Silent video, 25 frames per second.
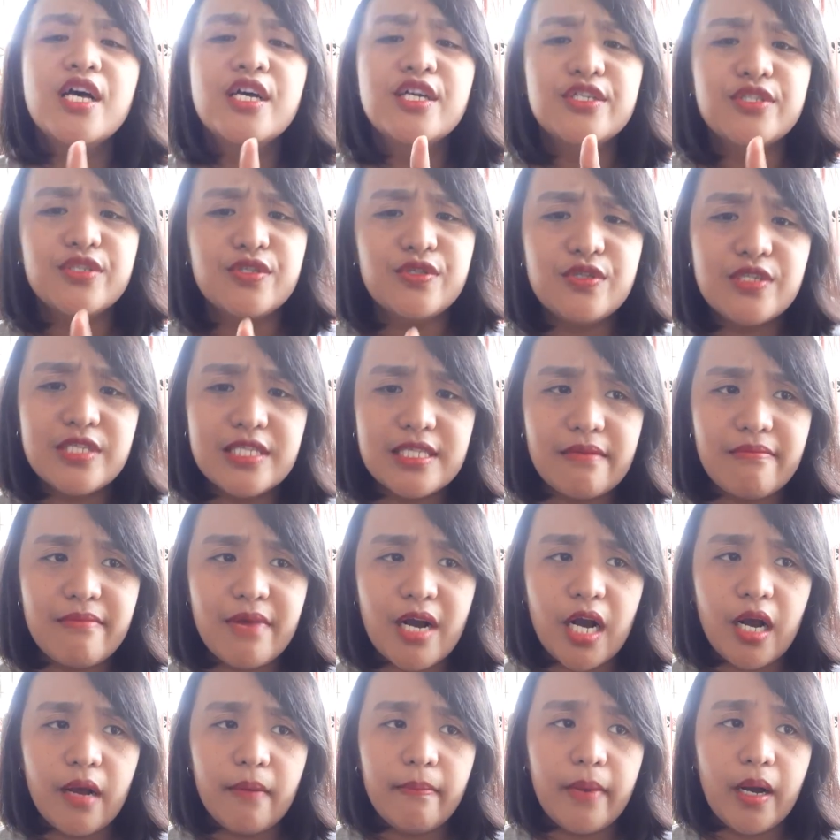So, dun sa
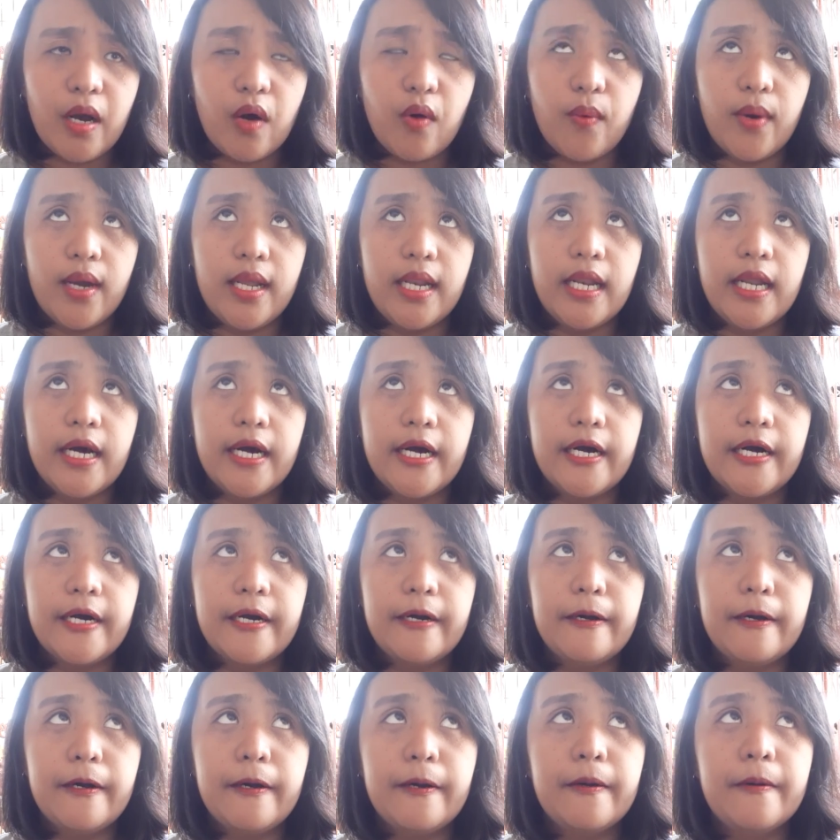mga bawal,
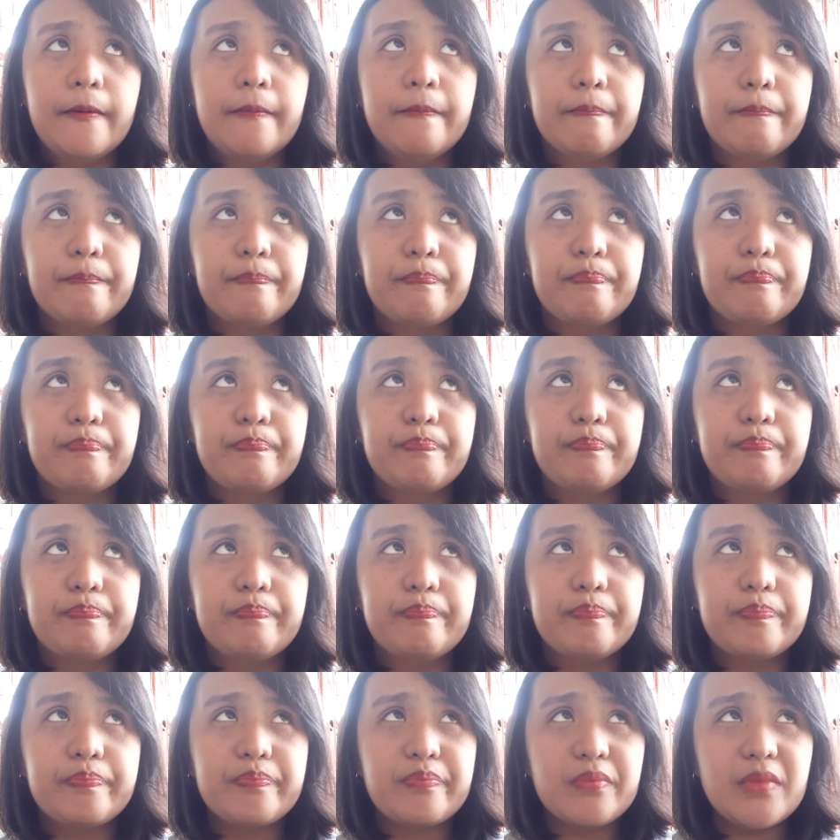um,
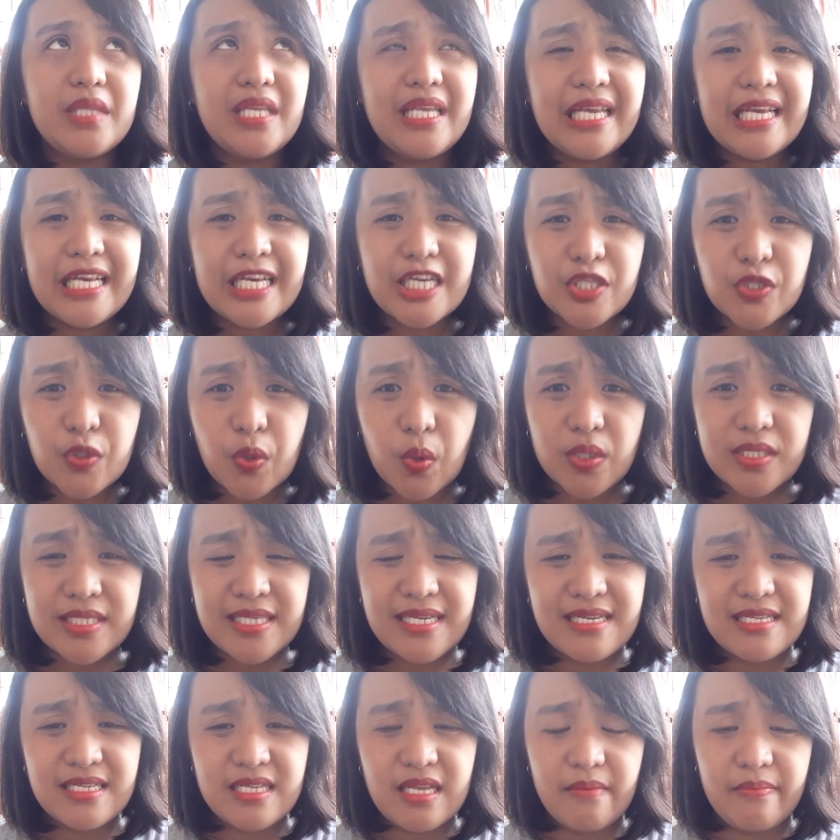ito,
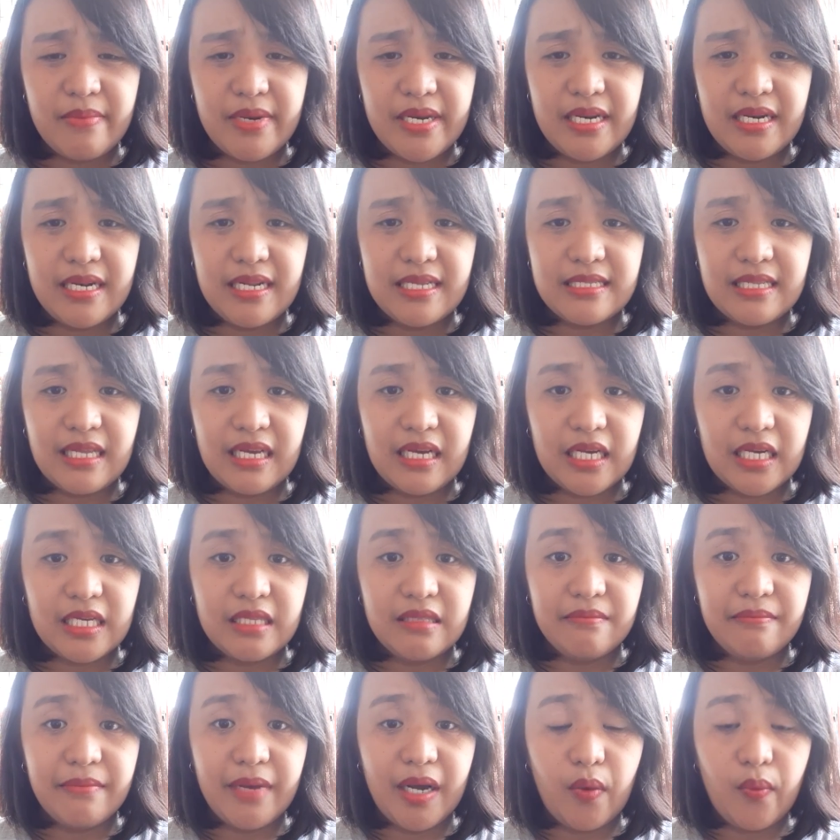sinasabi nila sa
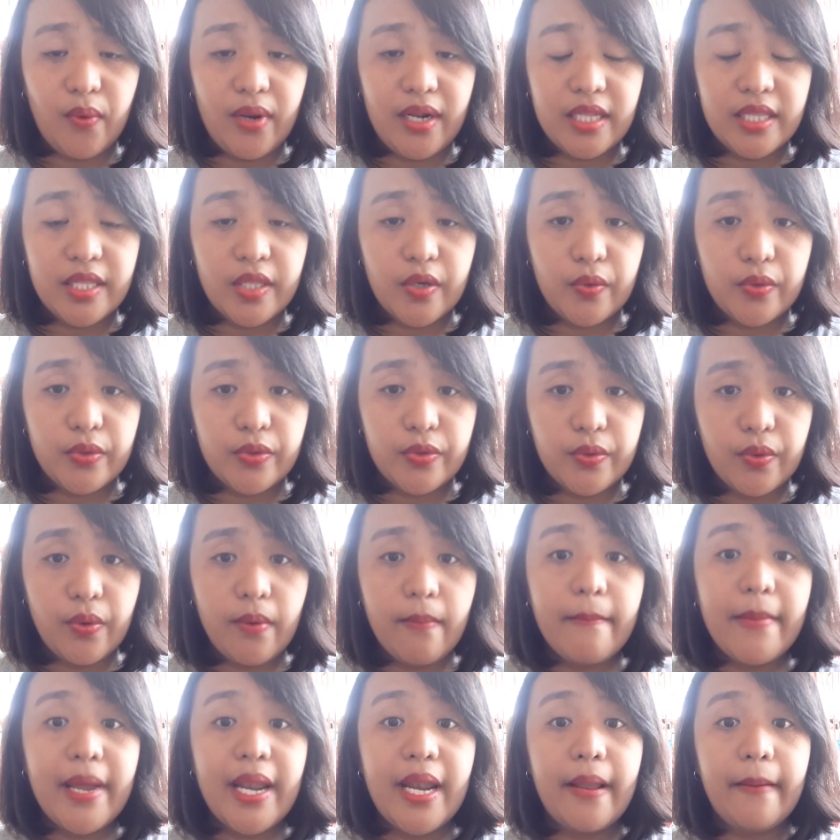akin, bawal daw yung
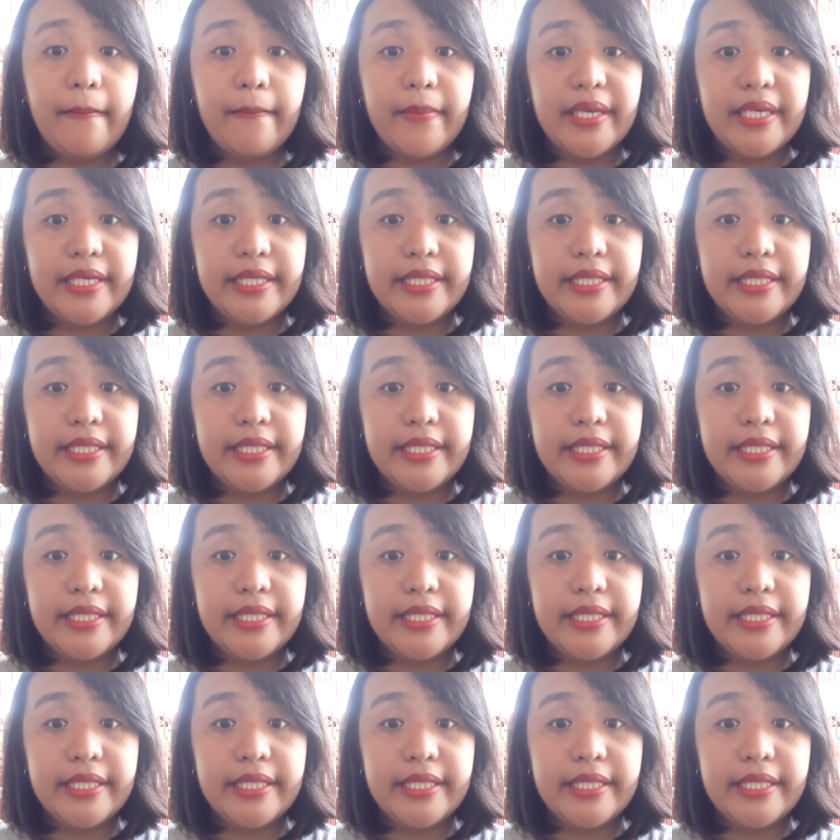malamig